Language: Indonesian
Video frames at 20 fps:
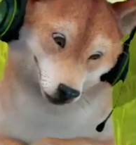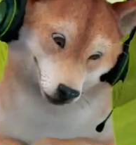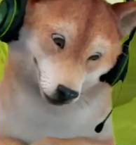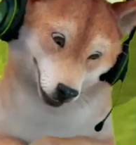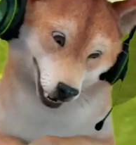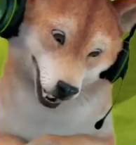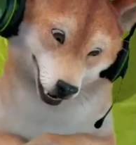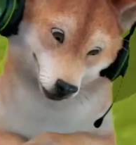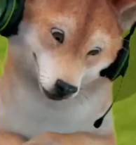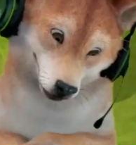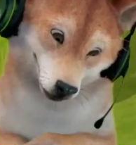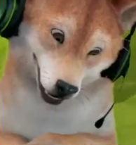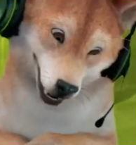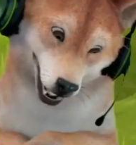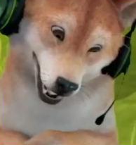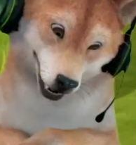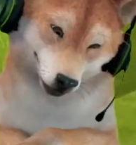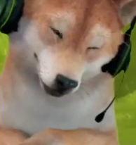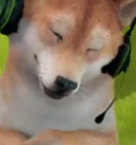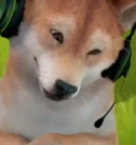
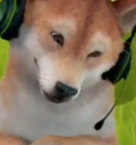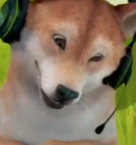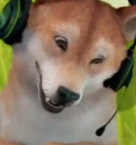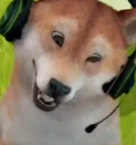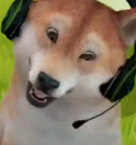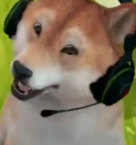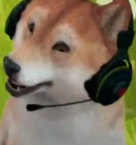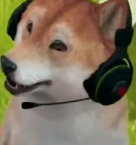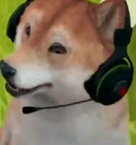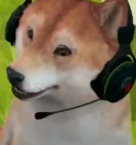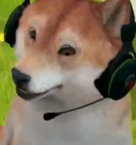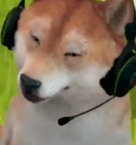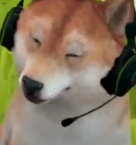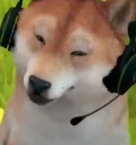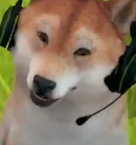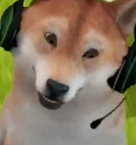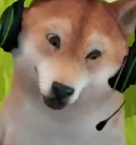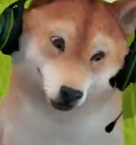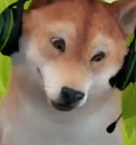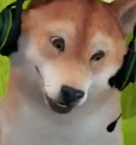uh, kalau pakai wifi
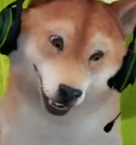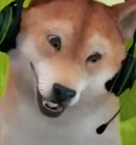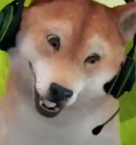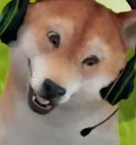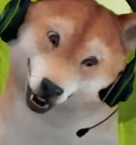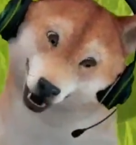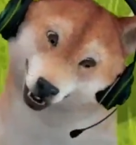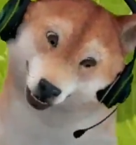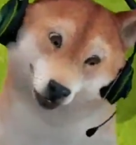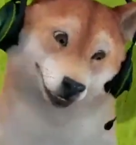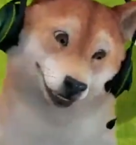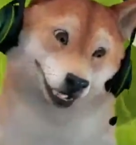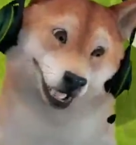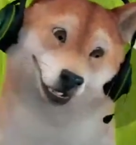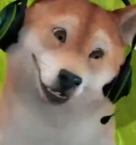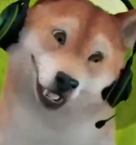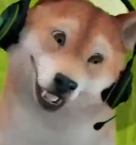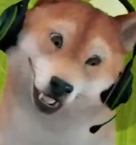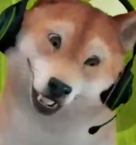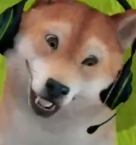jangan pakai wifi
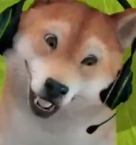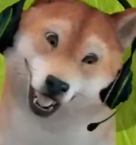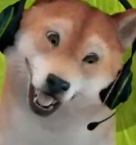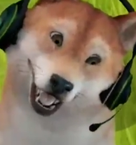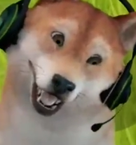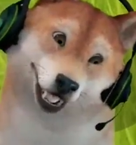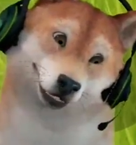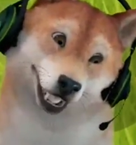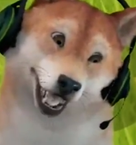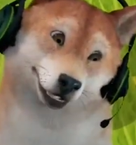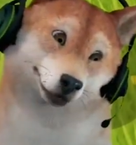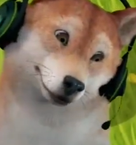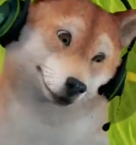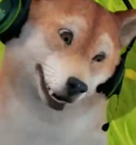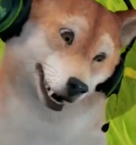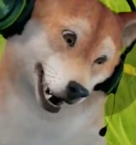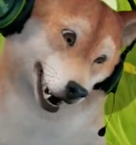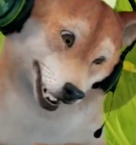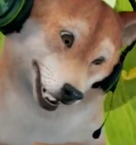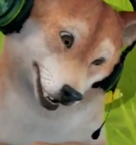yang kayak saya gitu ya
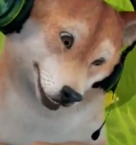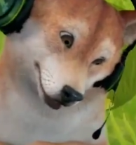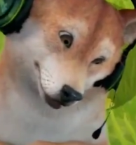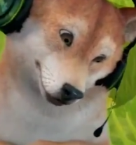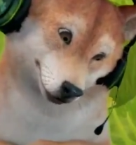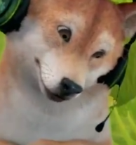gue nggak mau